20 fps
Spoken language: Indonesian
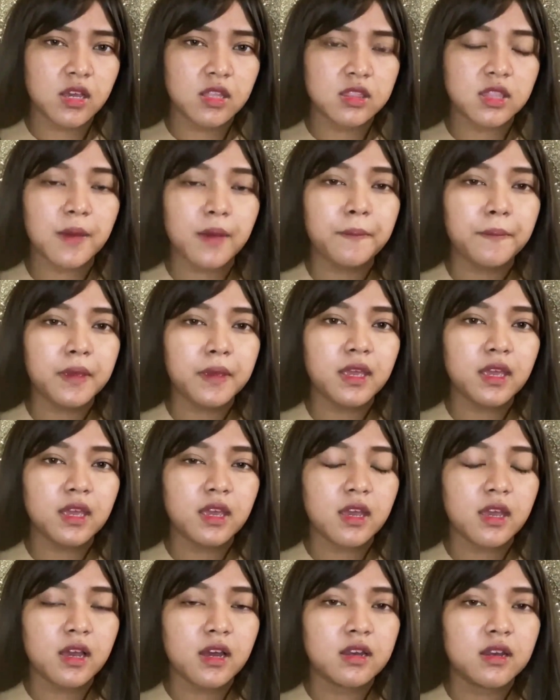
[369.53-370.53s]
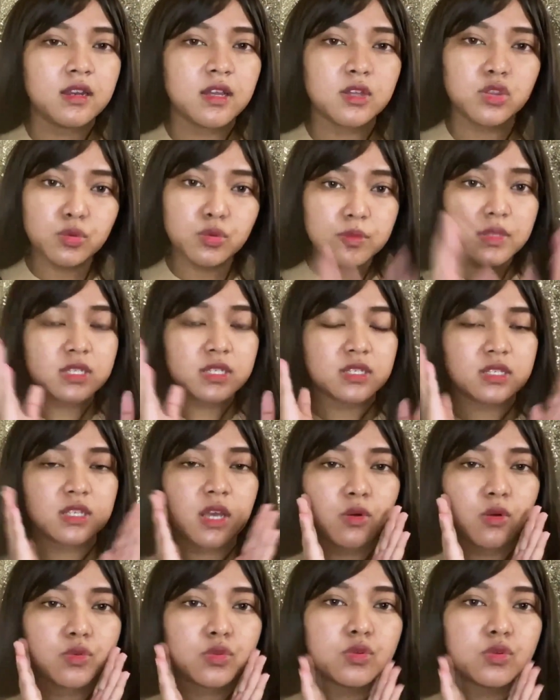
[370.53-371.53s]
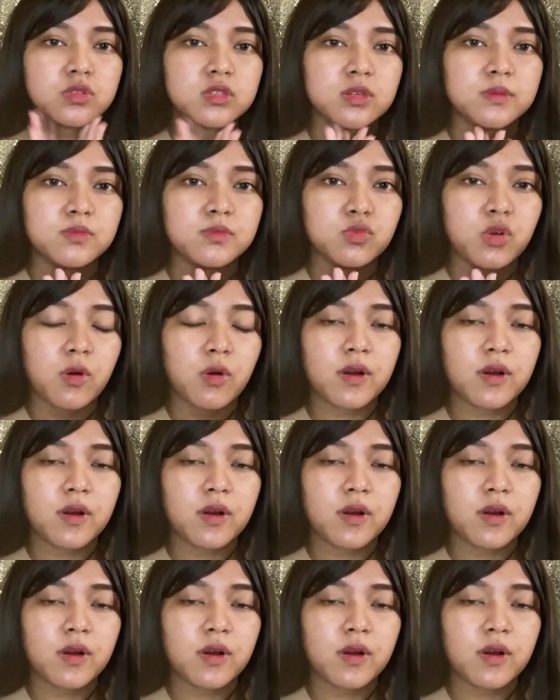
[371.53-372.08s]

tapi dia tuh bisa untuk semua